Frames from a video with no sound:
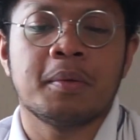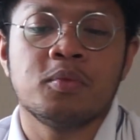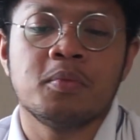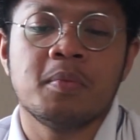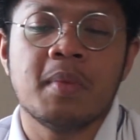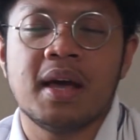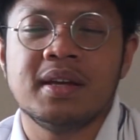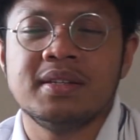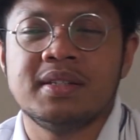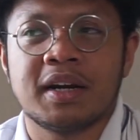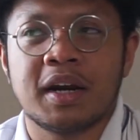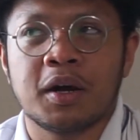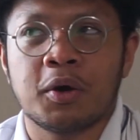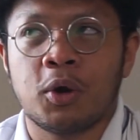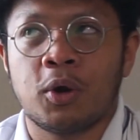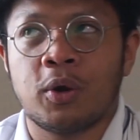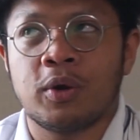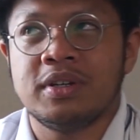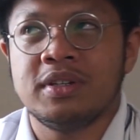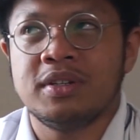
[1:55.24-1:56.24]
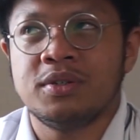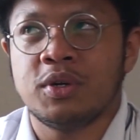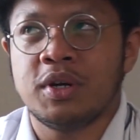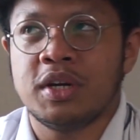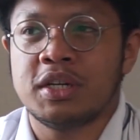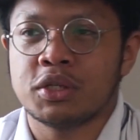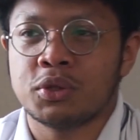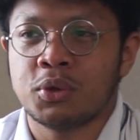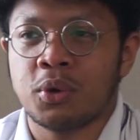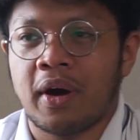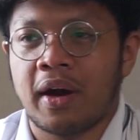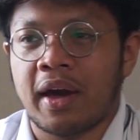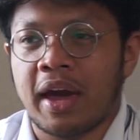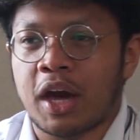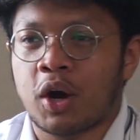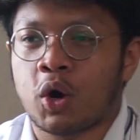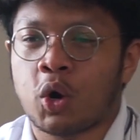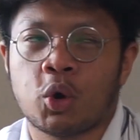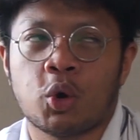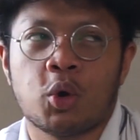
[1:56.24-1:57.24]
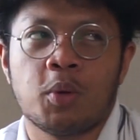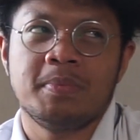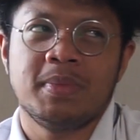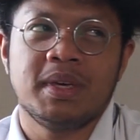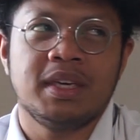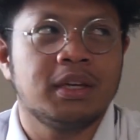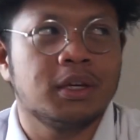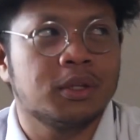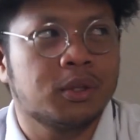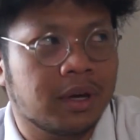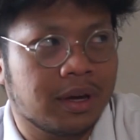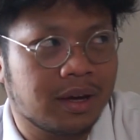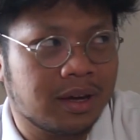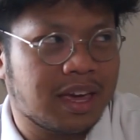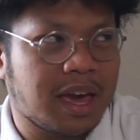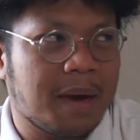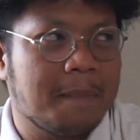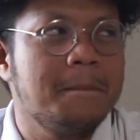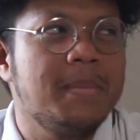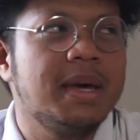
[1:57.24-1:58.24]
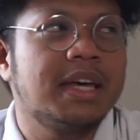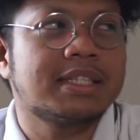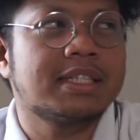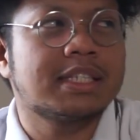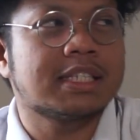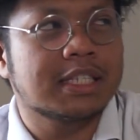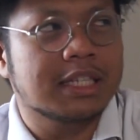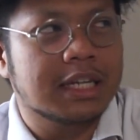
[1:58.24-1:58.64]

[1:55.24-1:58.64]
kamu belajarnya kalau di Indonesia tuh kayak ekonomi gitu ya, kayak mm, bisnis.